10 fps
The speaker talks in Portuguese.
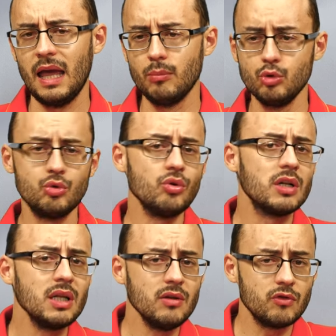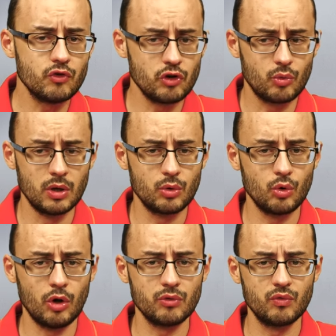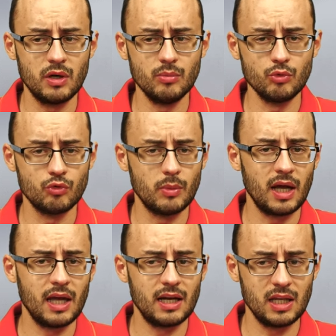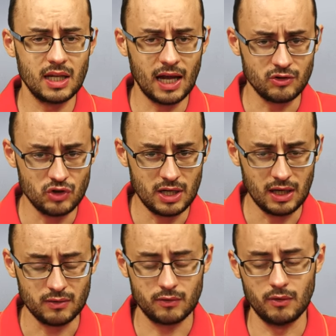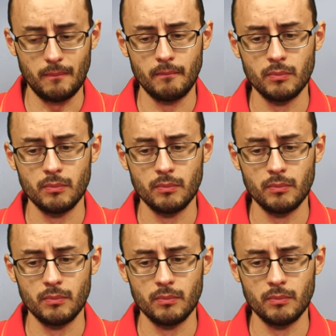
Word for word: É muito triste quando nós vemos uma realidade dessa.